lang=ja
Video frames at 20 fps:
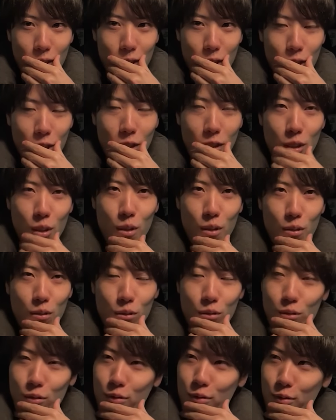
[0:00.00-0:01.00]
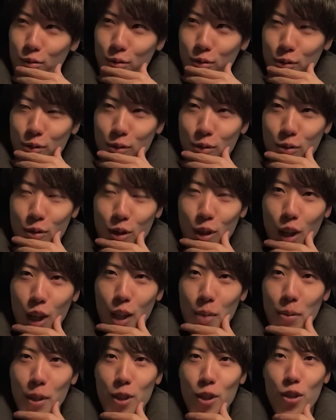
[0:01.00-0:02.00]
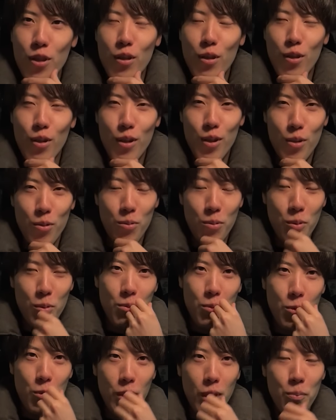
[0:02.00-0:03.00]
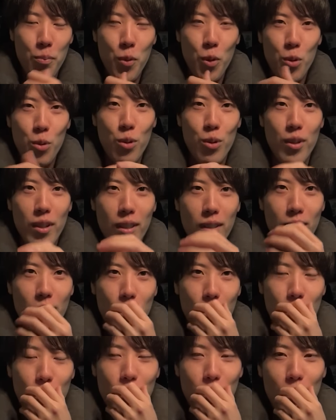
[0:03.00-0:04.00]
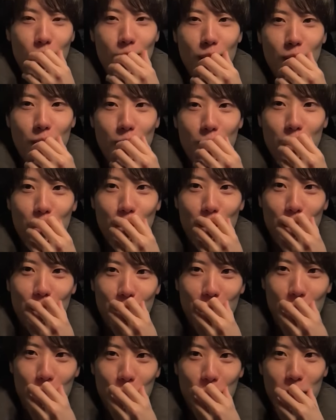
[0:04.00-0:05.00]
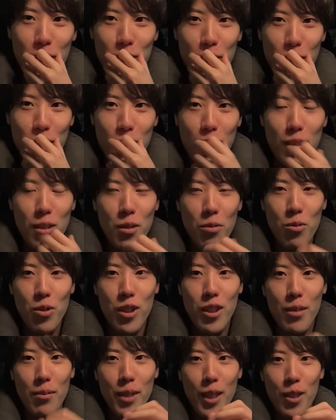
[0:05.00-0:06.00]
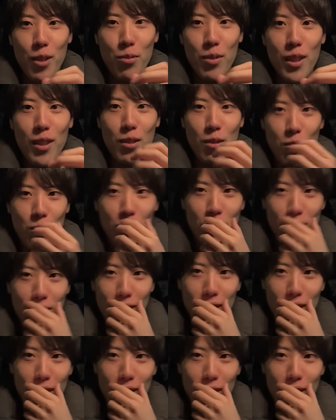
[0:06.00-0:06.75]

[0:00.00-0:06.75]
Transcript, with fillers: 家、買えばいいんじゃないかなって、俺がポロって言ったら、いいねってかなんかみんなが言って、家を調べ始めたんですよ。